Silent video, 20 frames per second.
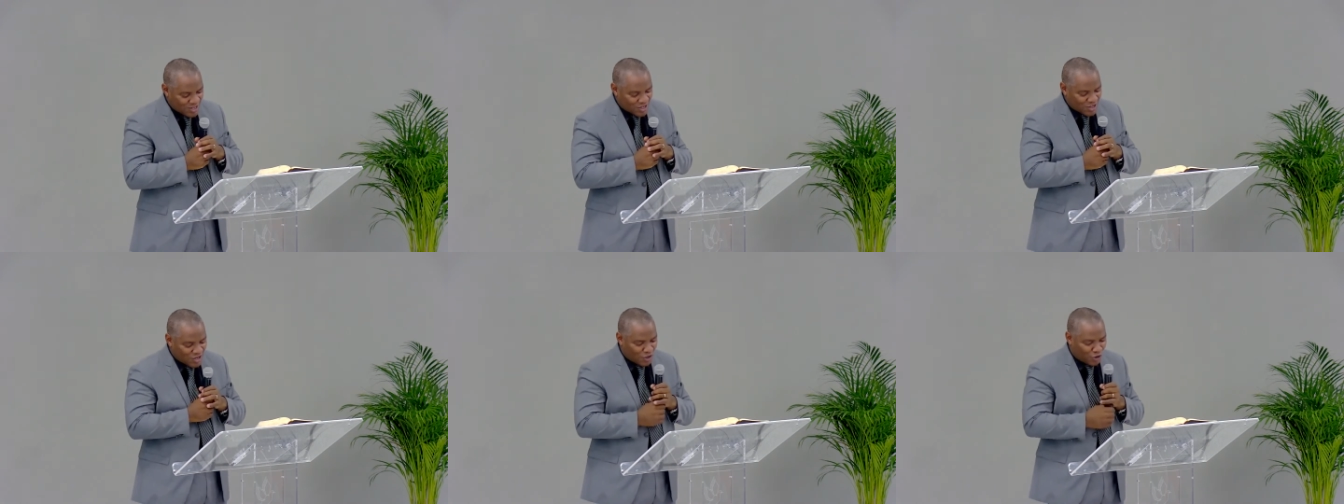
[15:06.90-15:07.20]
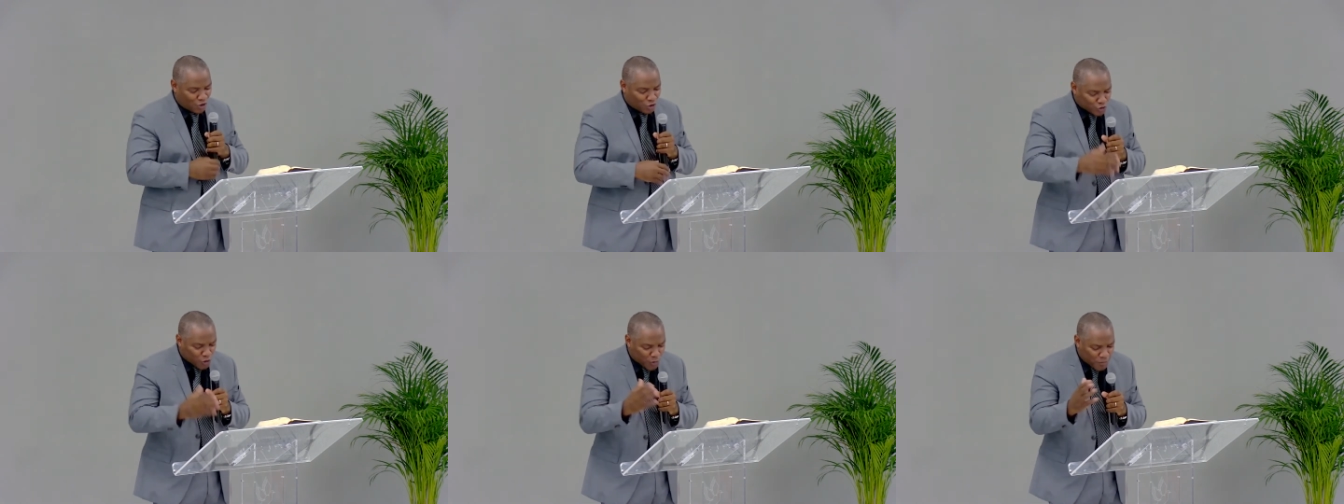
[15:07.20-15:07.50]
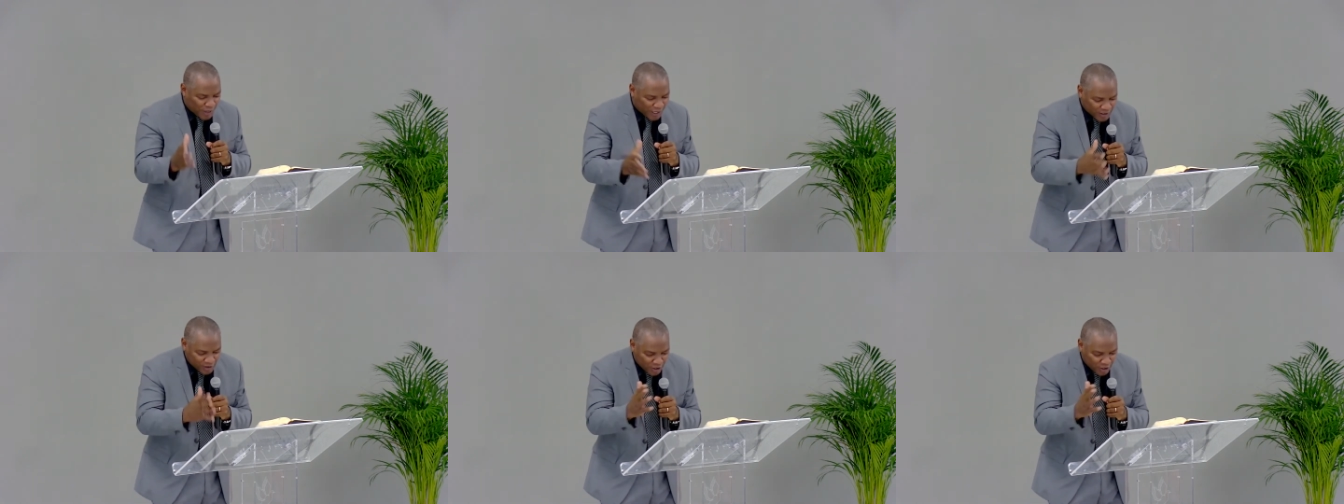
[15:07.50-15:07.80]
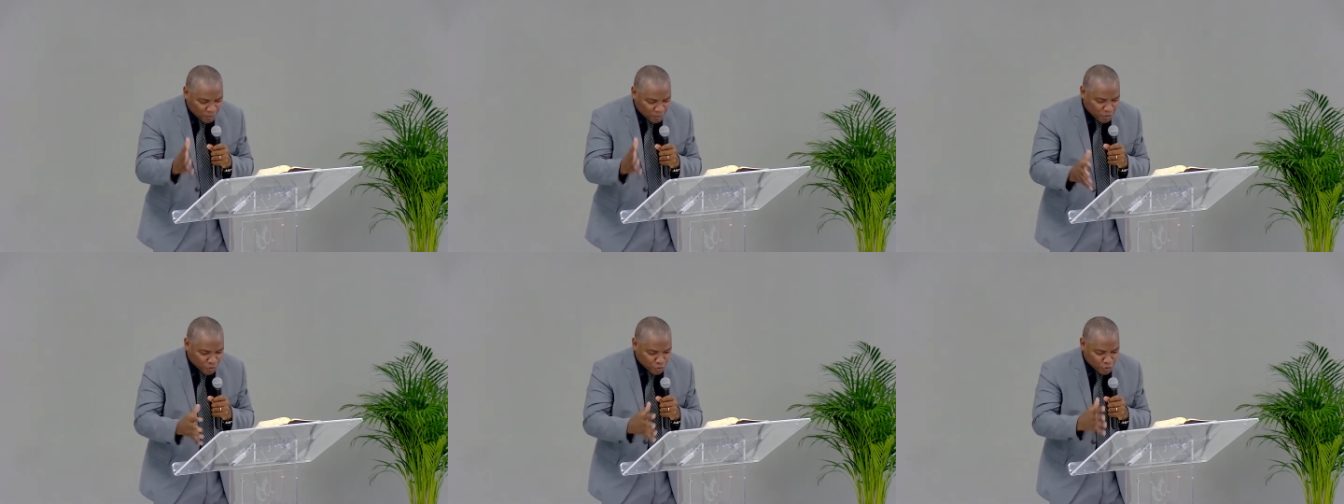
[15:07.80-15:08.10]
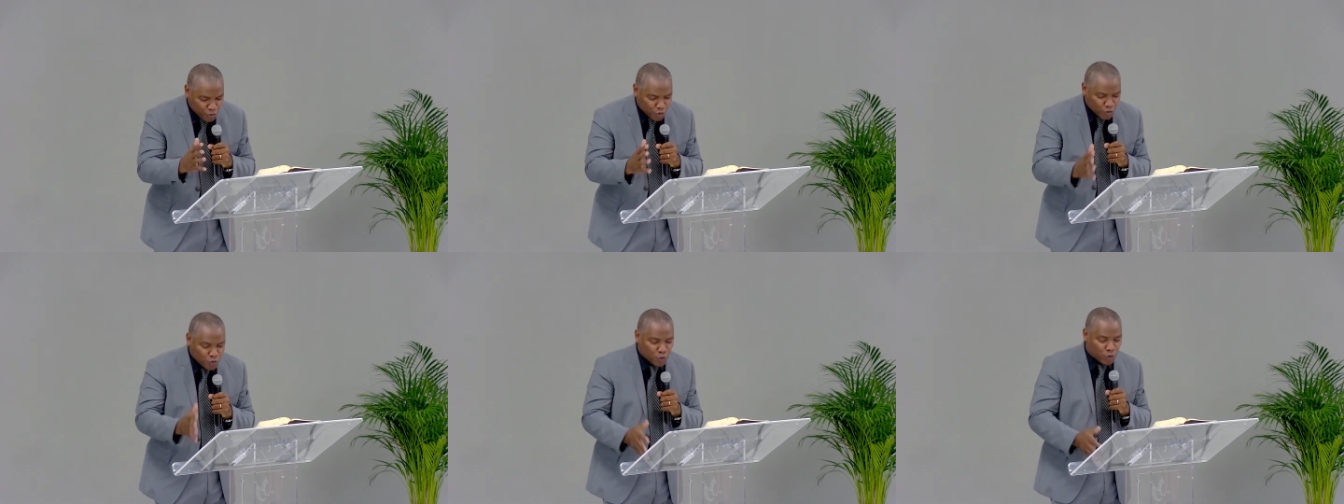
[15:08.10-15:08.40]
Lorsque, par exemple,
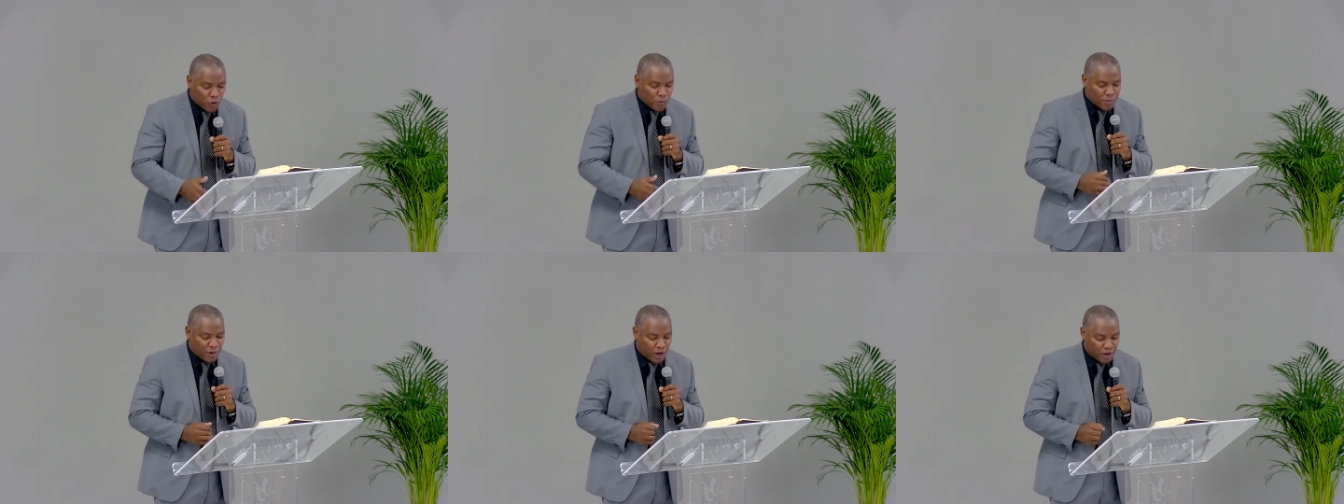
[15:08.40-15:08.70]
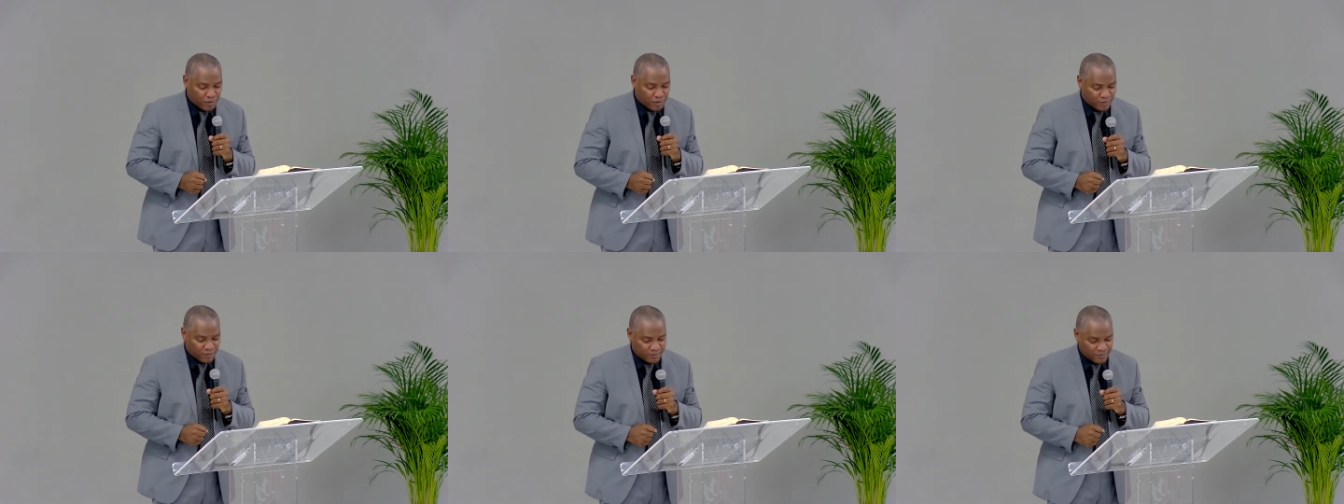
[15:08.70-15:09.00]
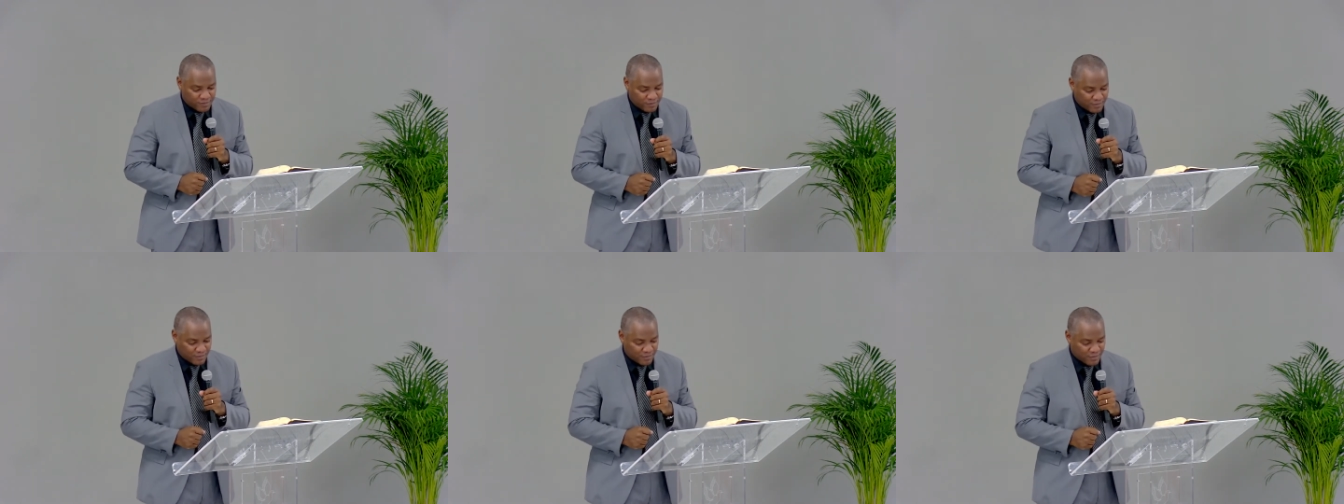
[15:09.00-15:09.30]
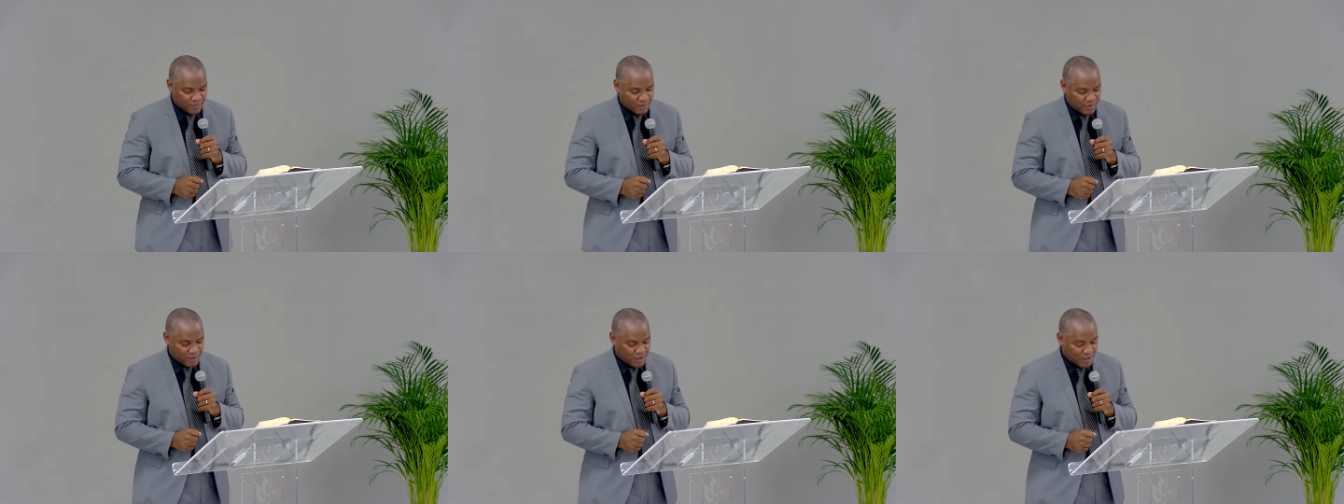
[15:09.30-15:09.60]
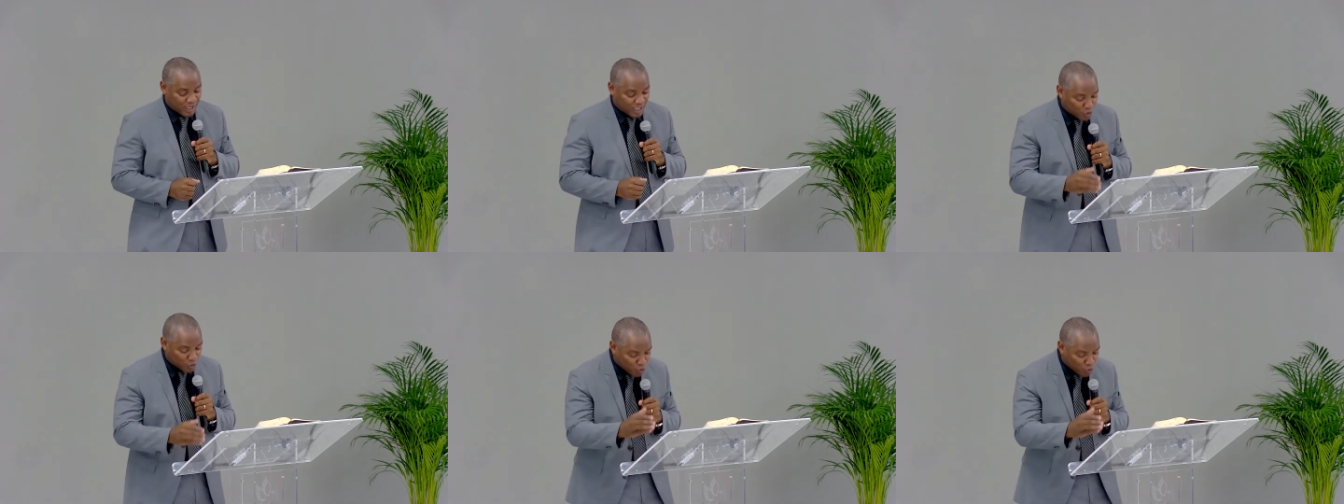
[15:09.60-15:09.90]
Dieu nous reprend
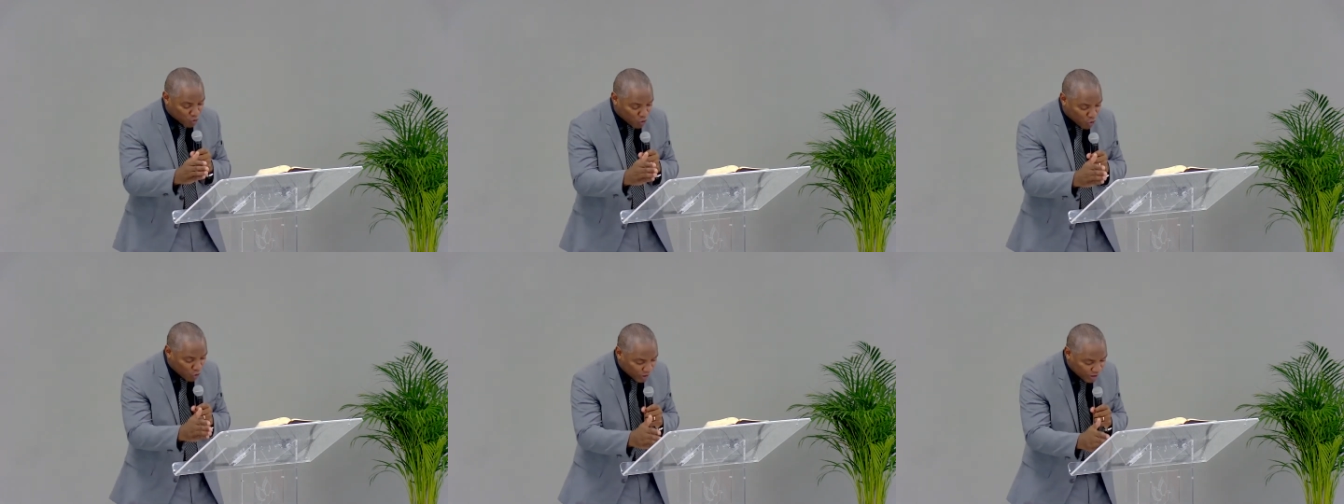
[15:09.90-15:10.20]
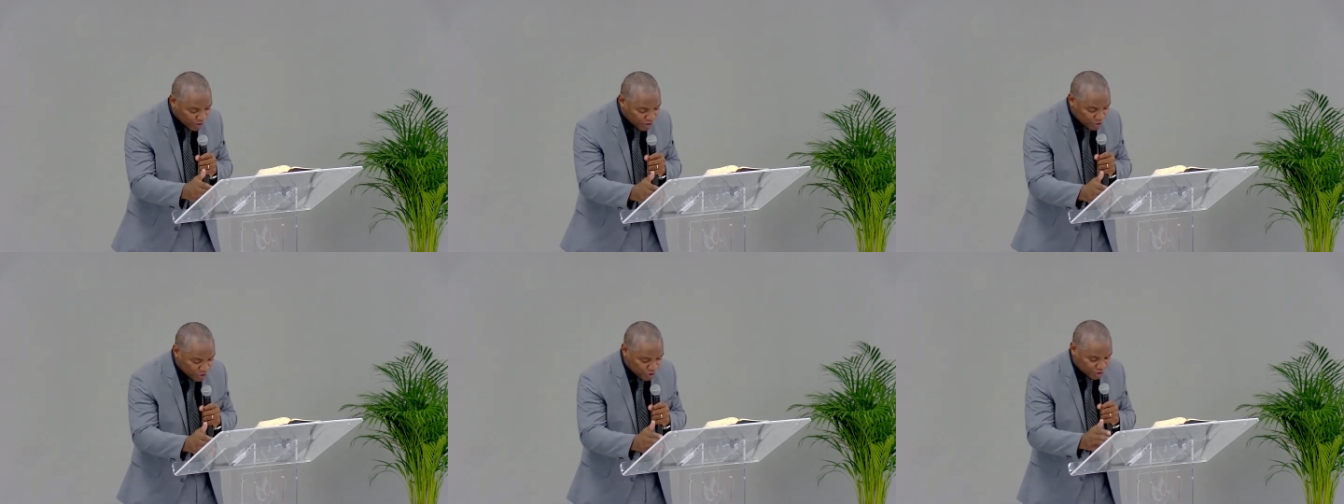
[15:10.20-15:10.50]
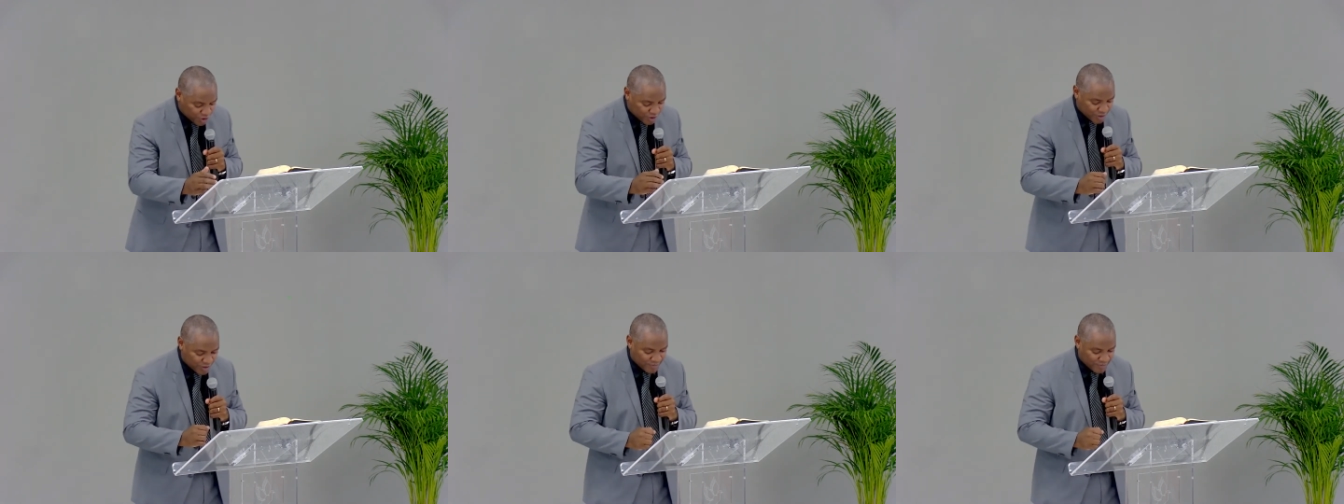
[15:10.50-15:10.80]
et nous corrige,